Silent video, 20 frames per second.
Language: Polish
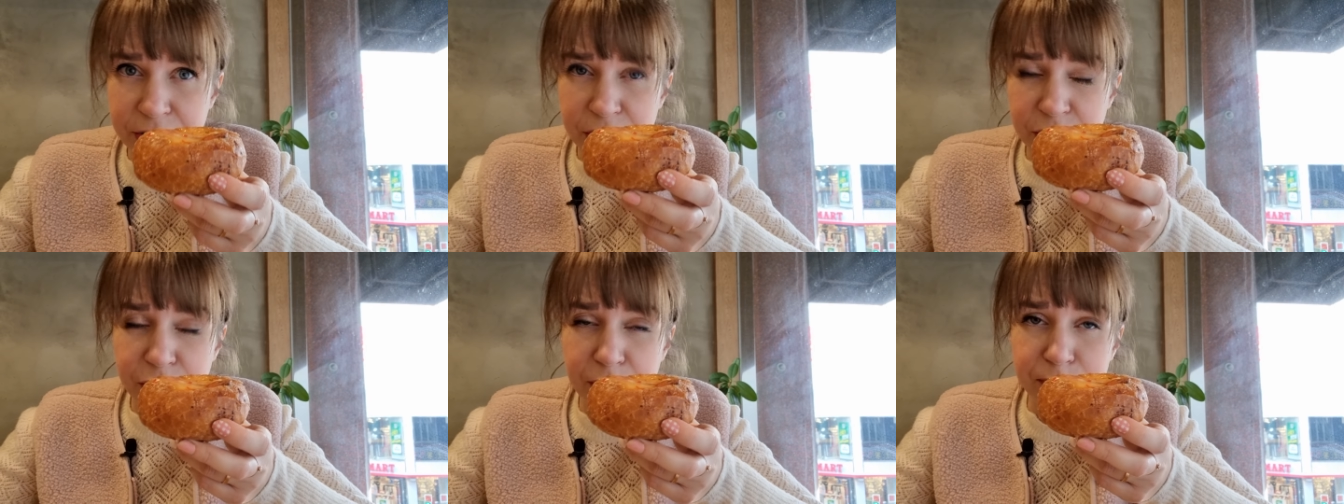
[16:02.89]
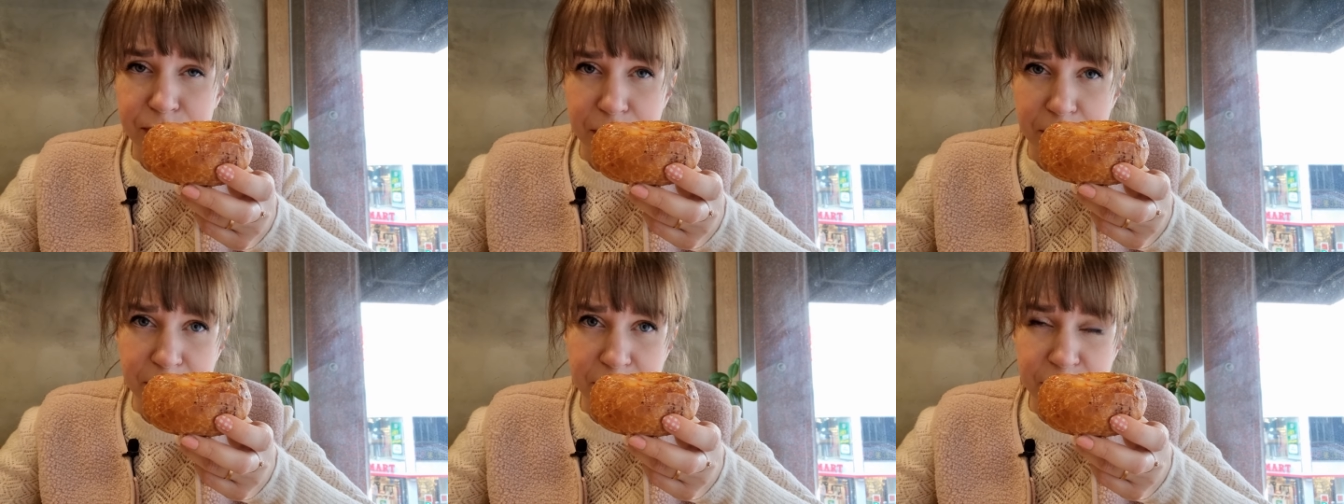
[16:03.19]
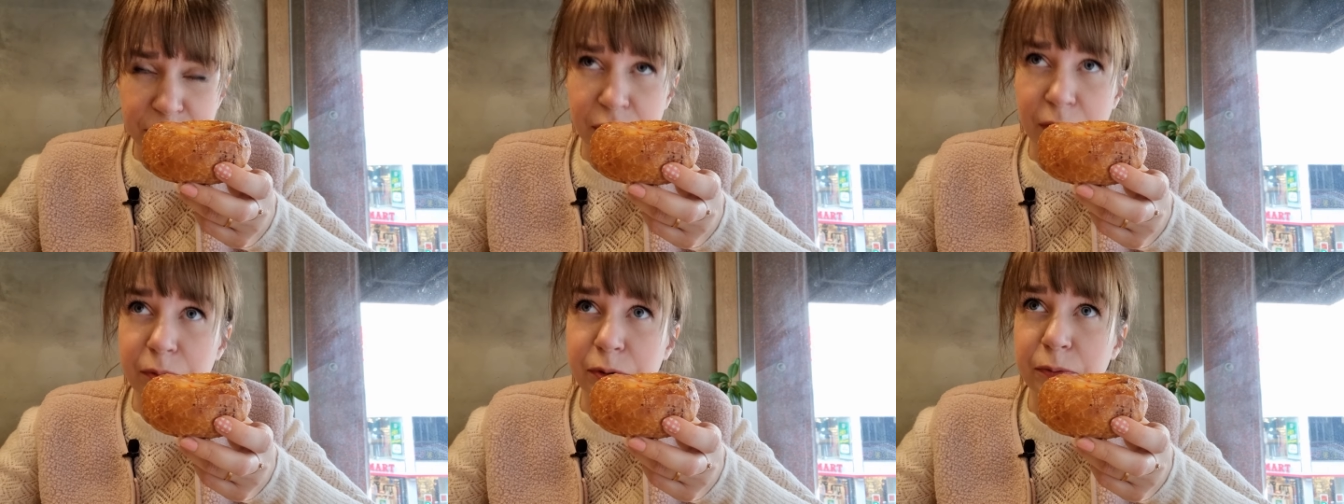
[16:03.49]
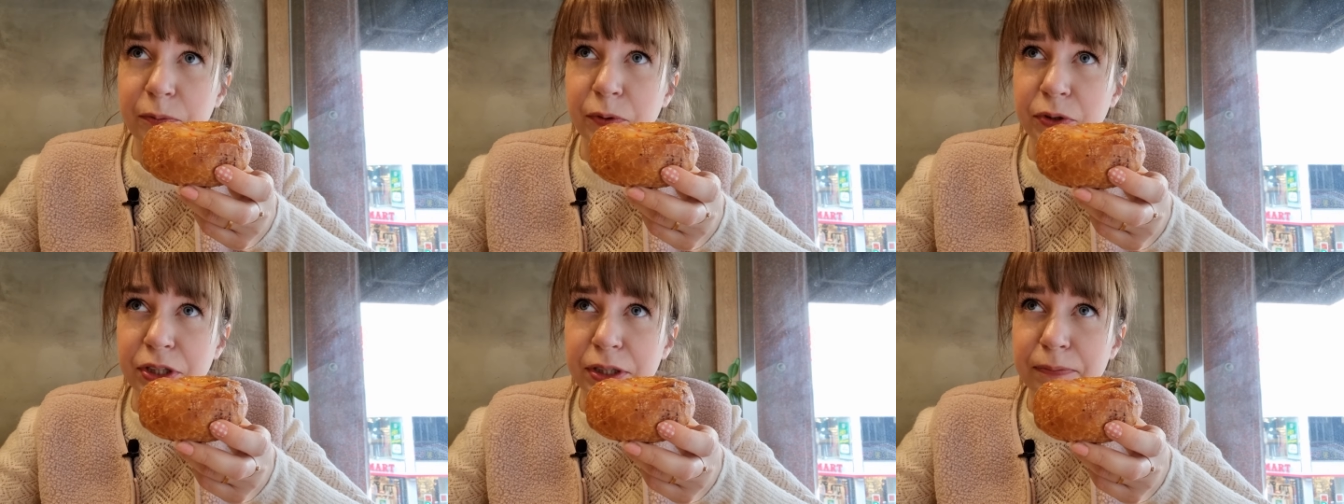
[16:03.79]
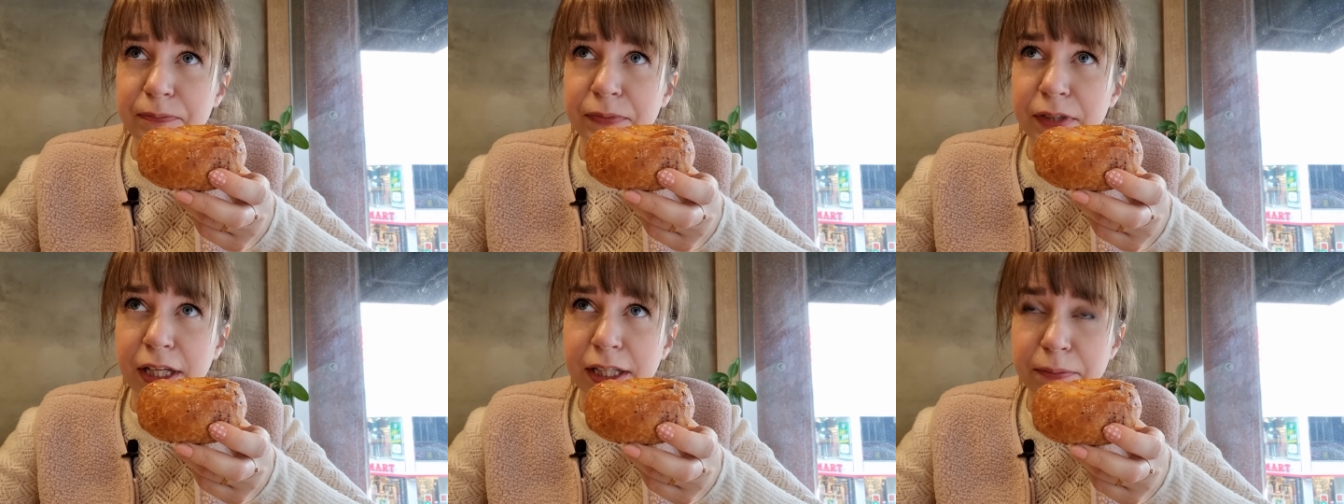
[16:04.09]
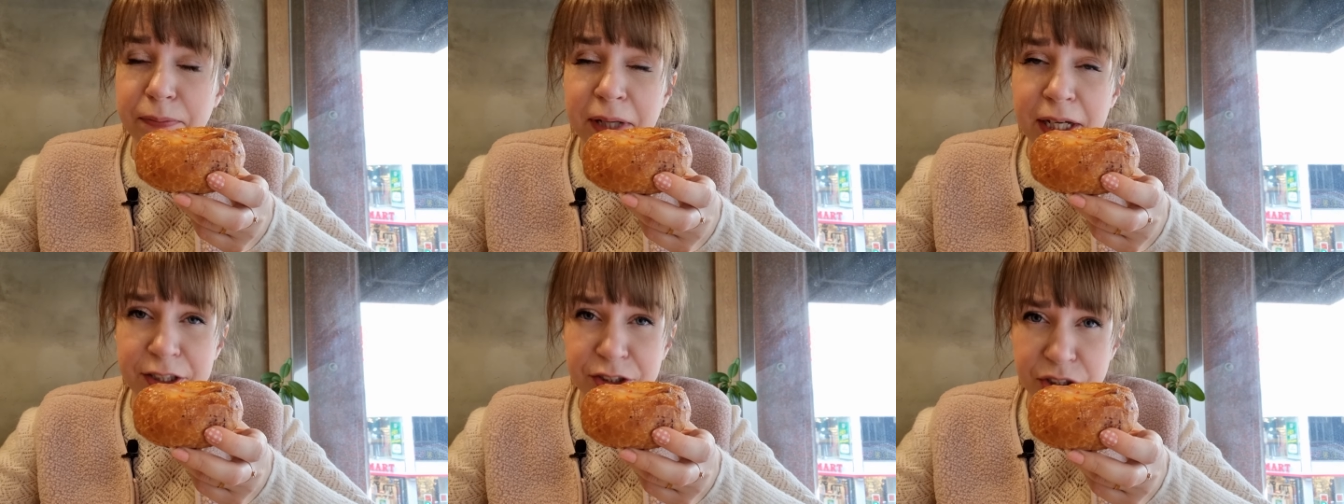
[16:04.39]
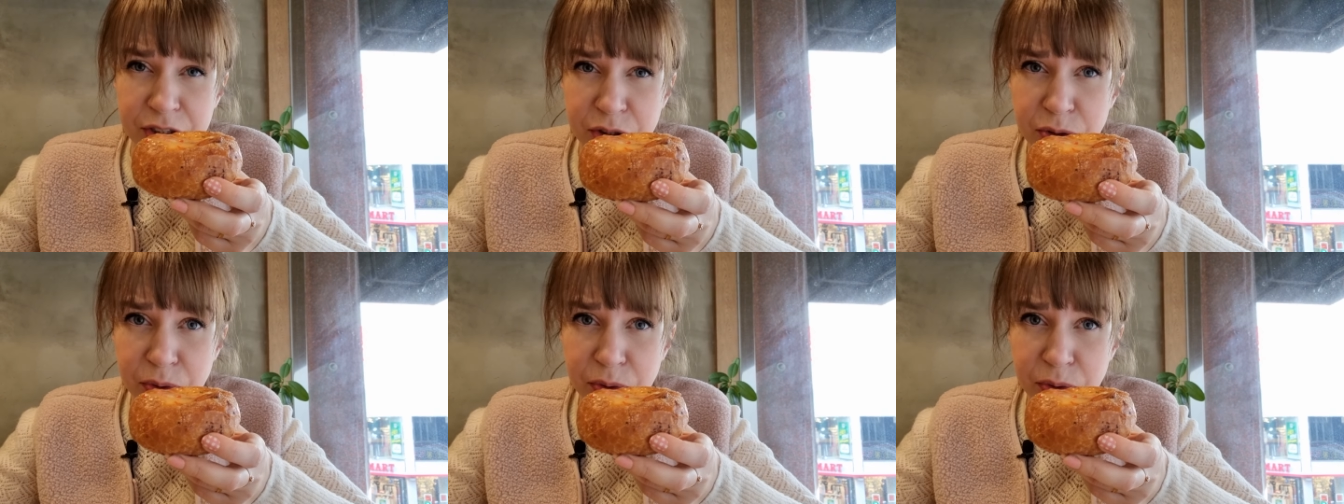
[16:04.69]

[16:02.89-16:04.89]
że dobrze mi zrobi po tym nadmiarze